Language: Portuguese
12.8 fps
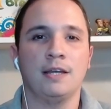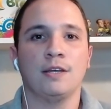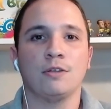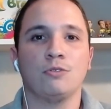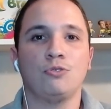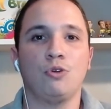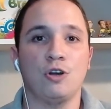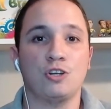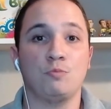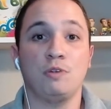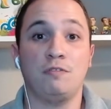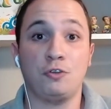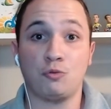
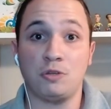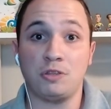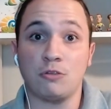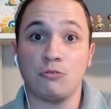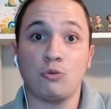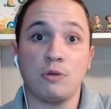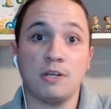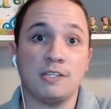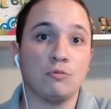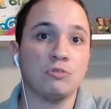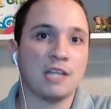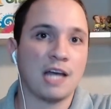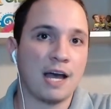2021 e tentou
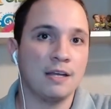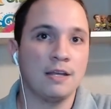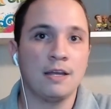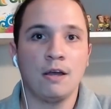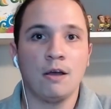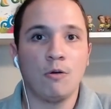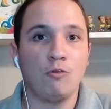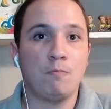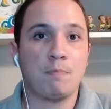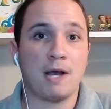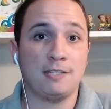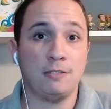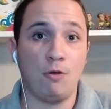executar um
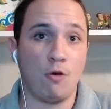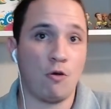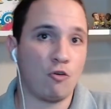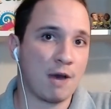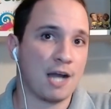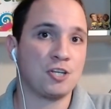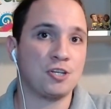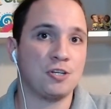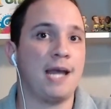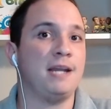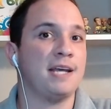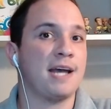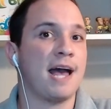passe longo.
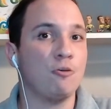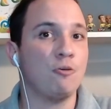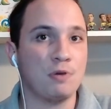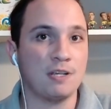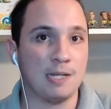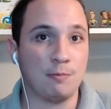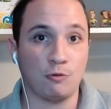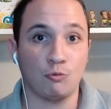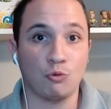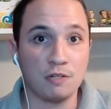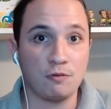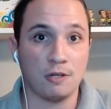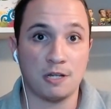Martinelli e Iago, por exemplo, são
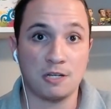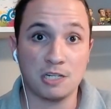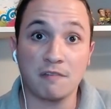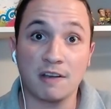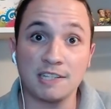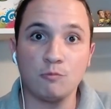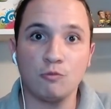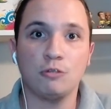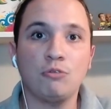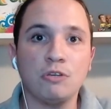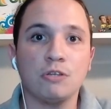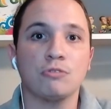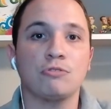dois volantes que fazem muito
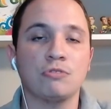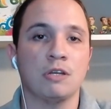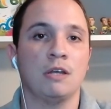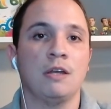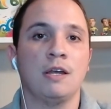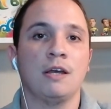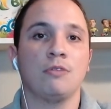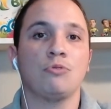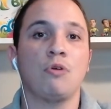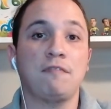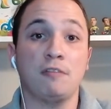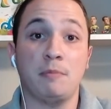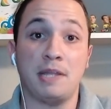isso no
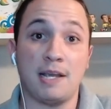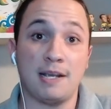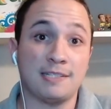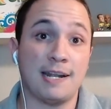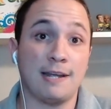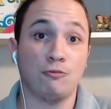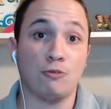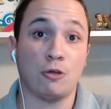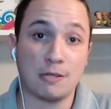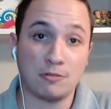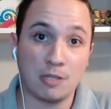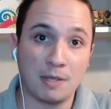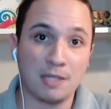Fluminense. Será que o Nonato também